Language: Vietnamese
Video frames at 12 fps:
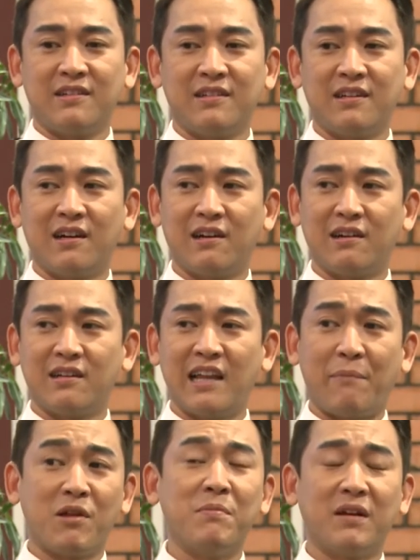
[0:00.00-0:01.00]
uh,
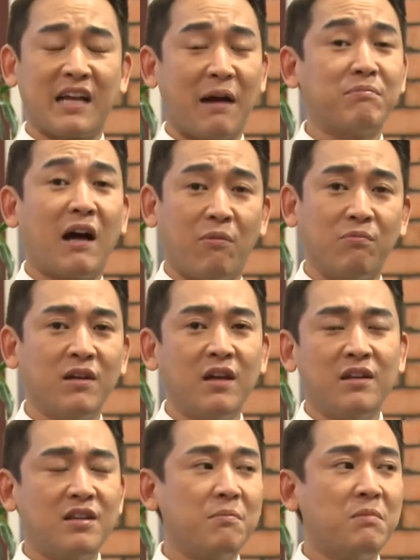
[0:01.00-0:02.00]
làm cho mình cảm động
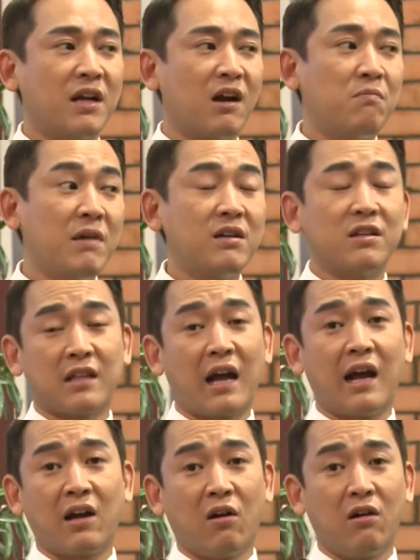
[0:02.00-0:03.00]
nhưng mình không biết người
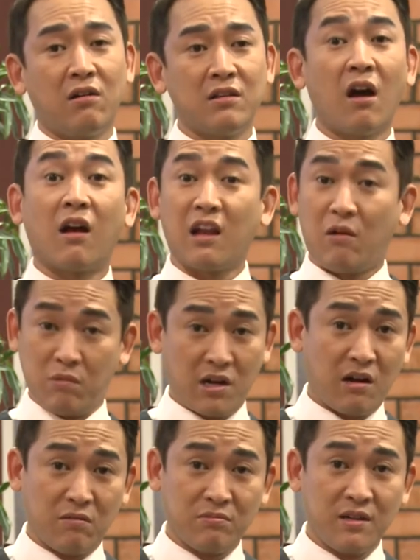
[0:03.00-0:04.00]
ta có thật lòng hay
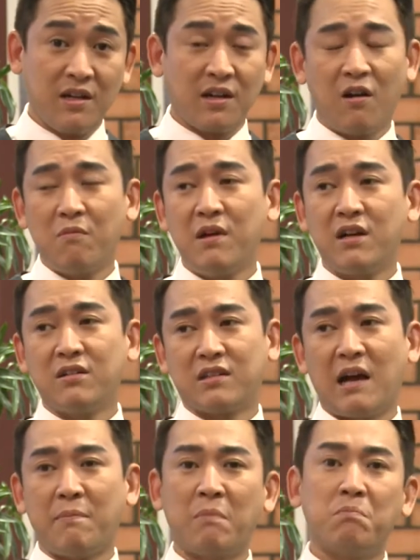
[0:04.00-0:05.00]
không không biết người
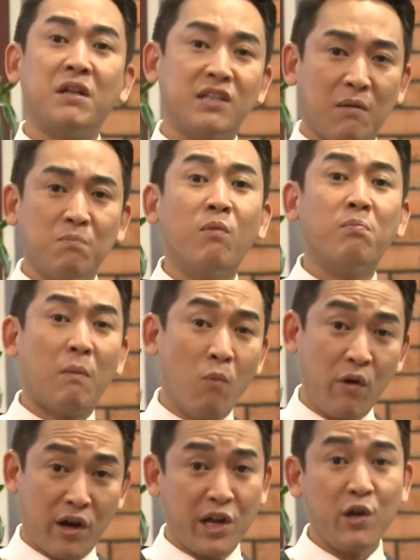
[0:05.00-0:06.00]
ta mong bên trong mong
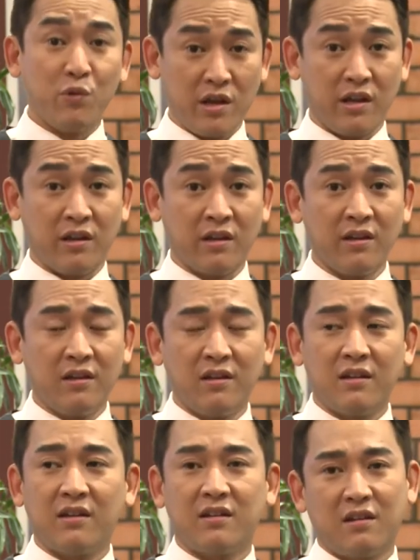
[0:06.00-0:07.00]
muốn cái điều gì
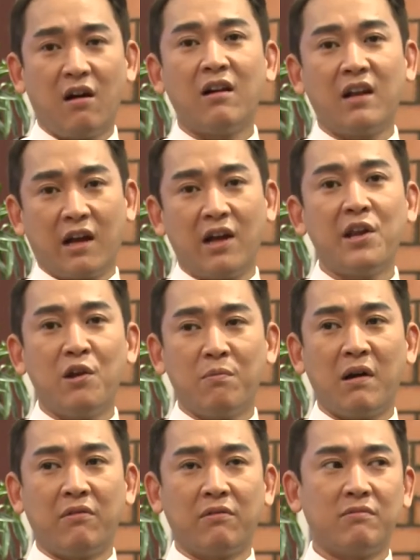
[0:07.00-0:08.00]
đó là cái điều
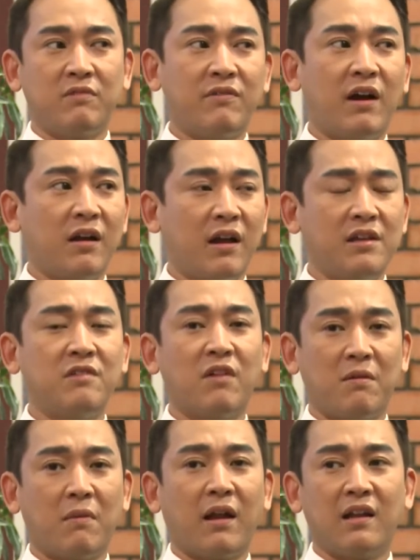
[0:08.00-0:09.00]
mà vĩ văn nghĩ nhân vật
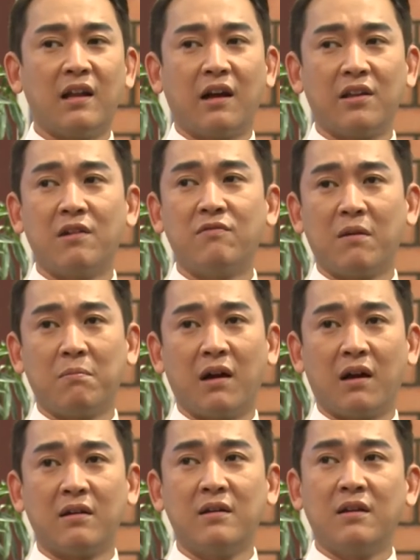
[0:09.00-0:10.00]
mạnh là nhân vật
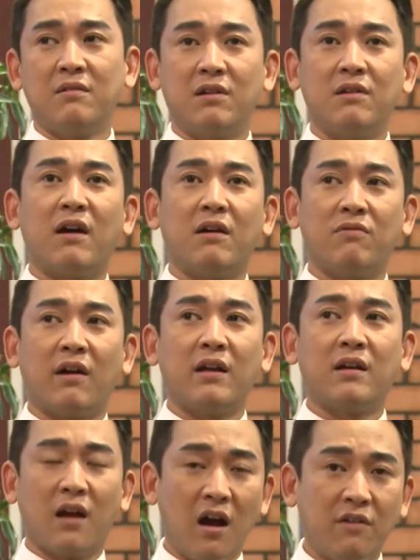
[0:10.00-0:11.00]
mà vĩ văn phải
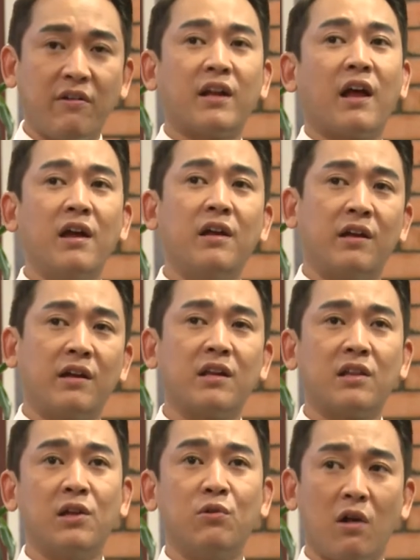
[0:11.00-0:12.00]
cần phải thể hiện cái
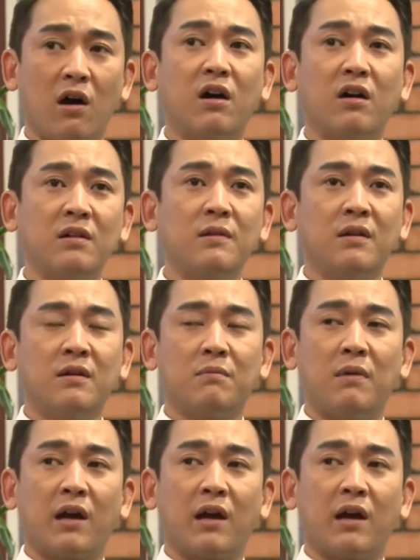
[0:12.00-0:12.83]
điều đó mà